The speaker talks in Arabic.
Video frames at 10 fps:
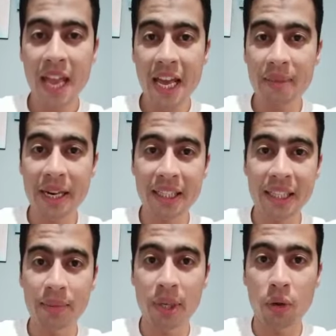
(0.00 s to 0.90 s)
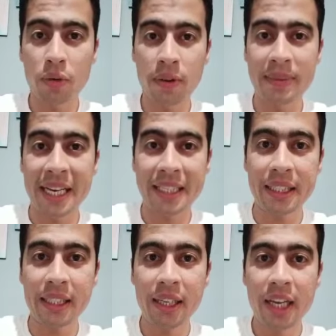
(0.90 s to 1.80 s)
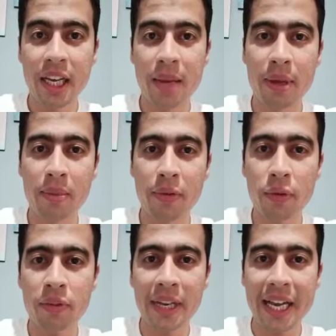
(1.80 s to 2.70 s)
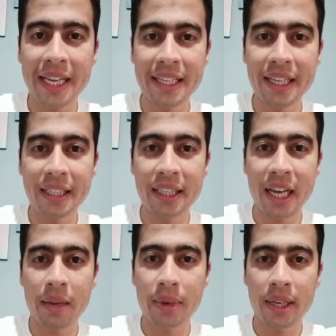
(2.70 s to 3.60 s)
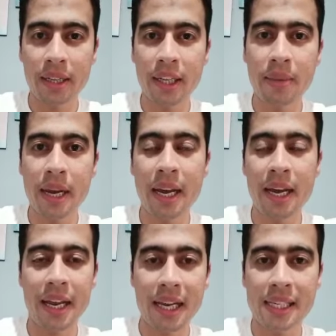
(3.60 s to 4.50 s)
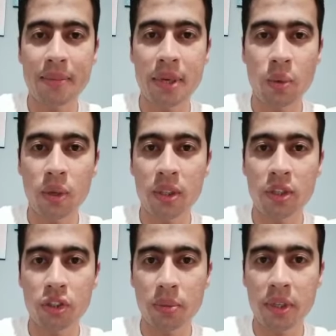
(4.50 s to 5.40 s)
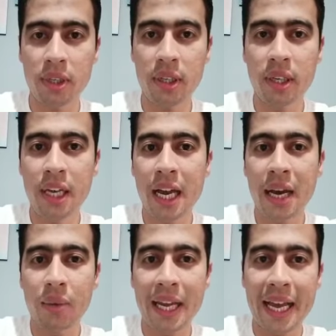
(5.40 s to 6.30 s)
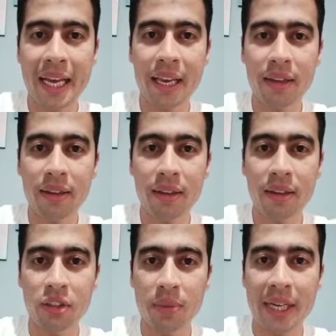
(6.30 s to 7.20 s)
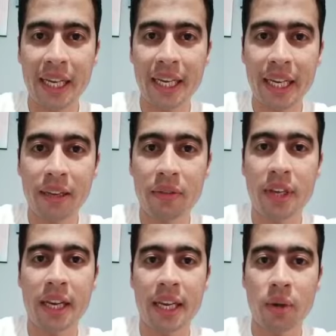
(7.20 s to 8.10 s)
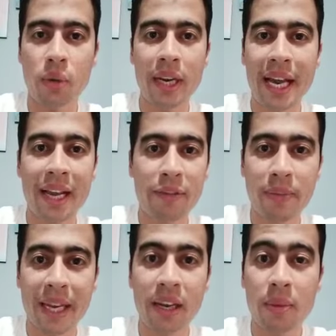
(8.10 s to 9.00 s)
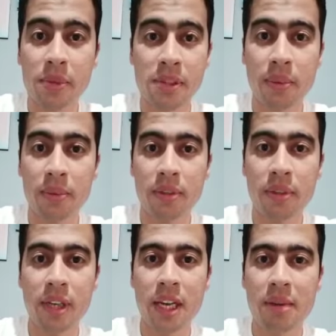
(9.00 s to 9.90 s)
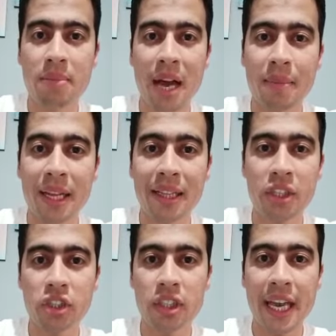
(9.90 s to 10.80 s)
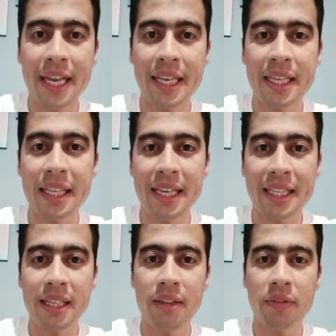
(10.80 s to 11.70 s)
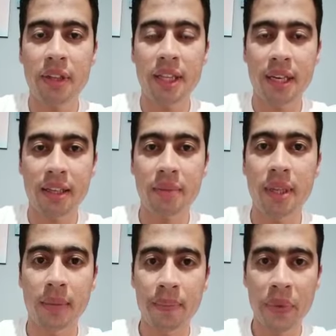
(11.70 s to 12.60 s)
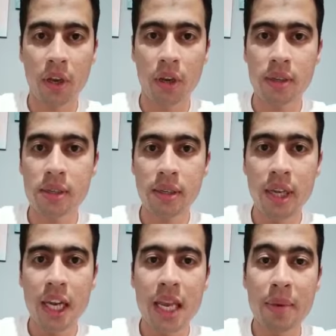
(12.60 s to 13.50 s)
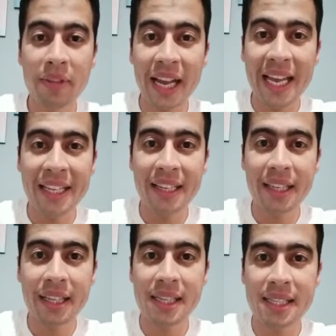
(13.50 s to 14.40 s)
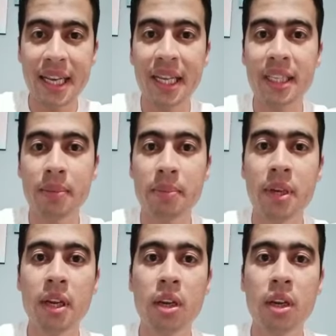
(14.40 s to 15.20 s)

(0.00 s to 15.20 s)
أنا برتب الغرفة بتاعتي يبقى المفروض في الحالة ديت أنا برتبها على حسب الوضع الطبيعي أو الحاجة الطبيعية اللي كانت فيها يعني كل حاجة في مكانها بالظبط ما عملتش أي تجديد في الترتيب ده خلاص يبقى في الحالة ديت هستخدم